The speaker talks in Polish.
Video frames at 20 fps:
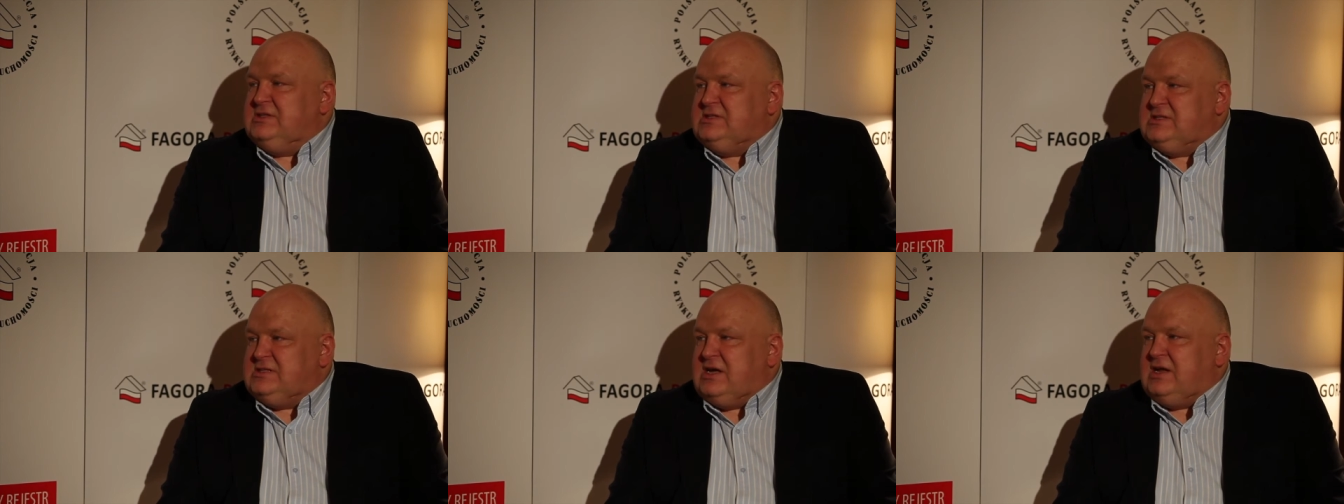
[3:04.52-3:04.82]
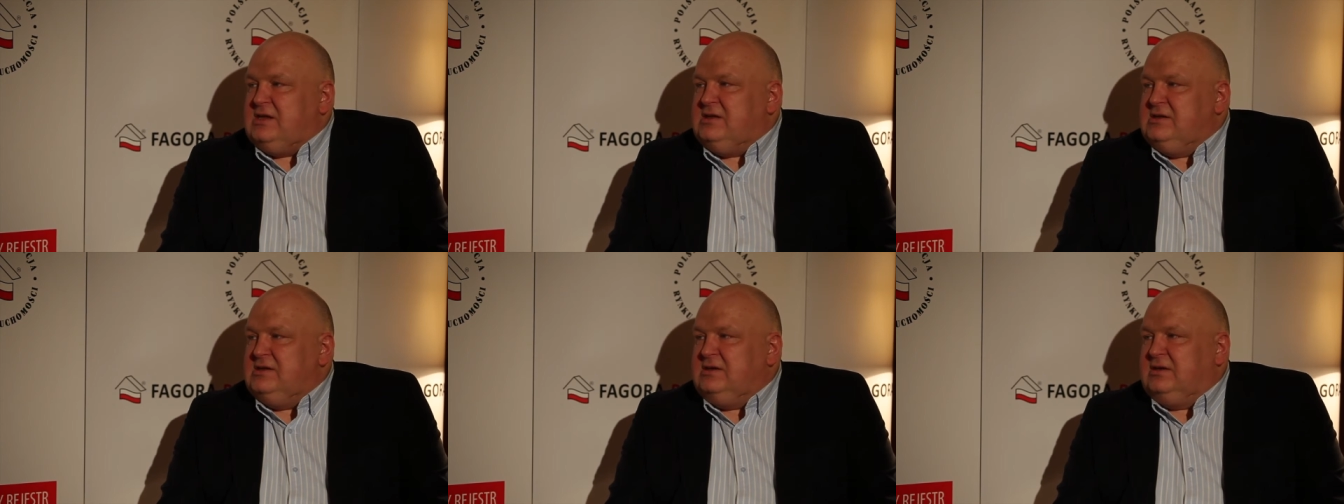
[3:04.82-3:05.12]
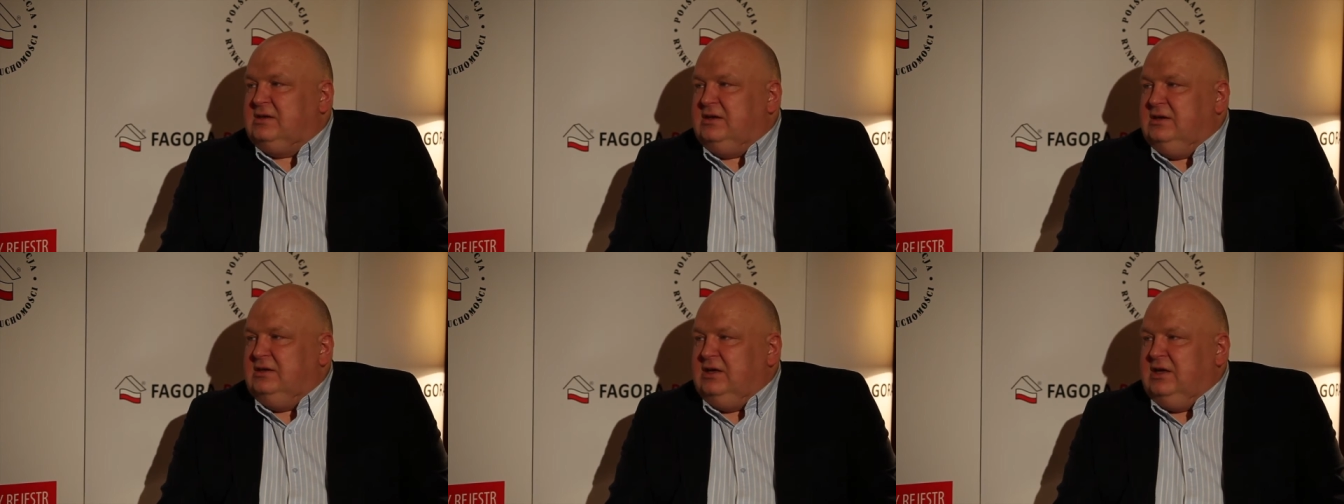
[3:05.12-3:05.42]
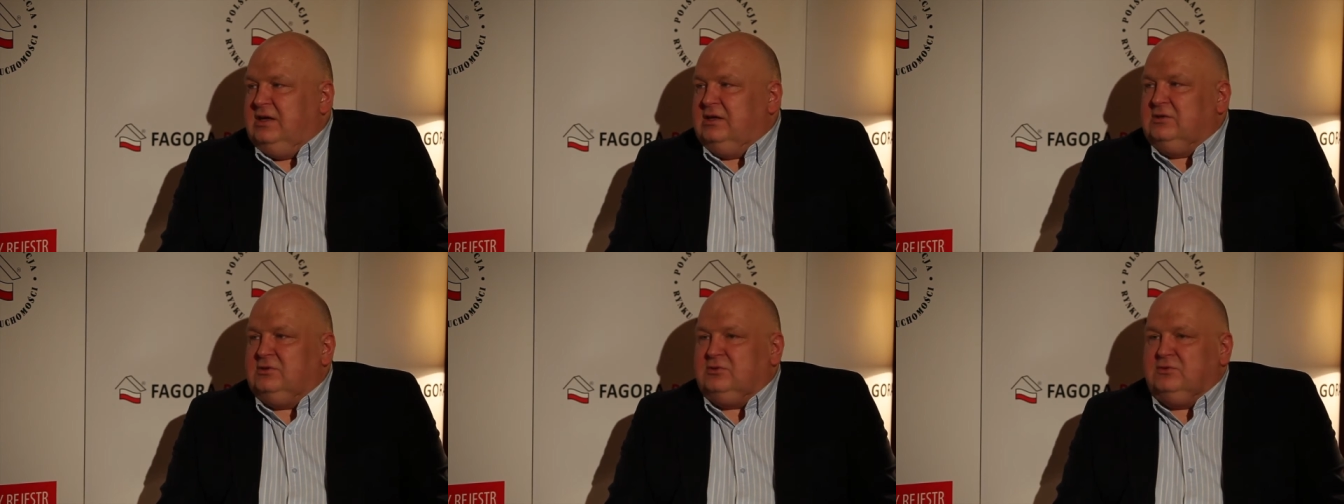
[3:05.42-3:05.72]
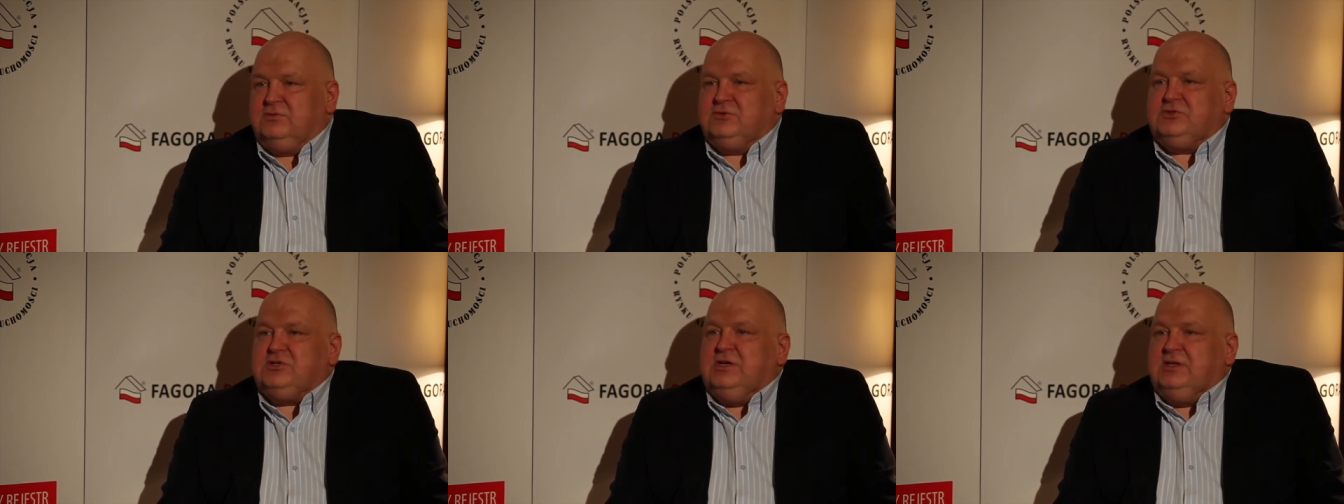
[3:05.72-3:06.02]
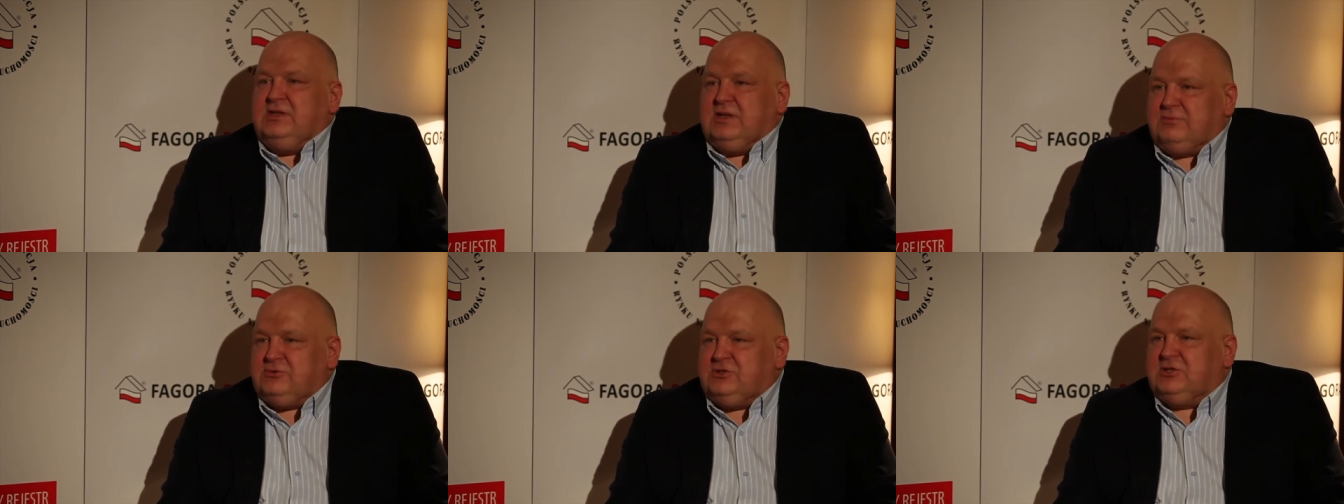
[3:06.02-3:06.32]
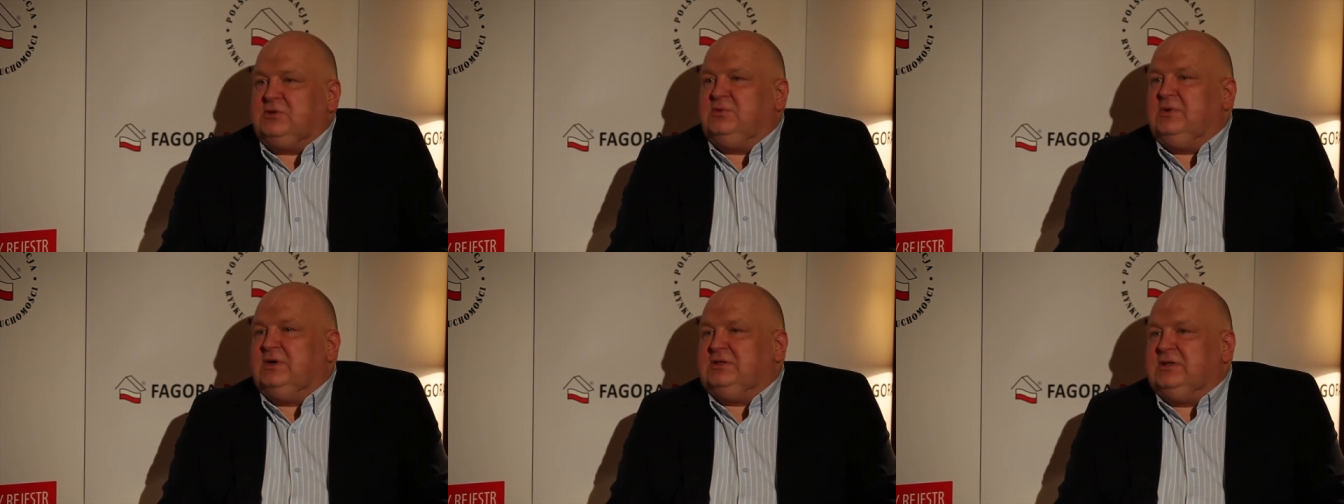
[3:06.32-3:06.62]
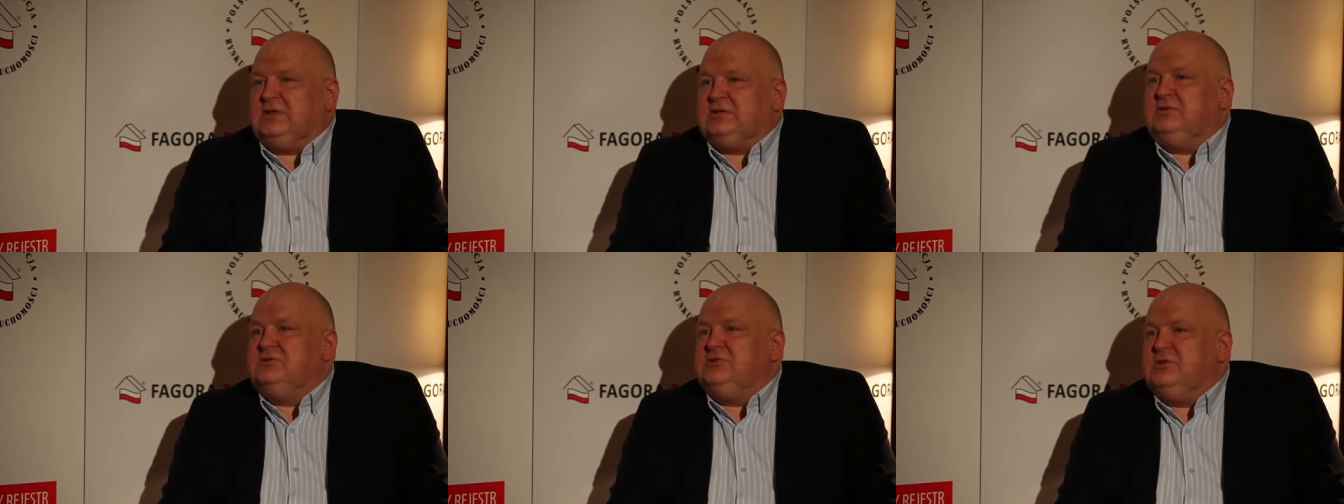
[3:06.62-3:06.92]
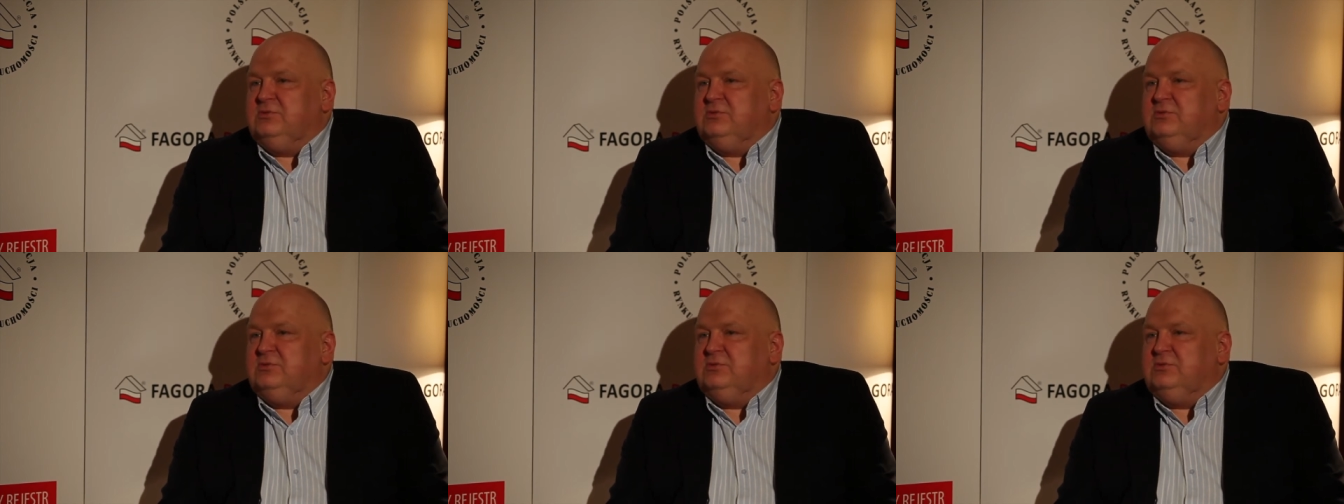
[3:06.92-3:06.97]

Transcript: potencjalnych klientów, czyli na przykład,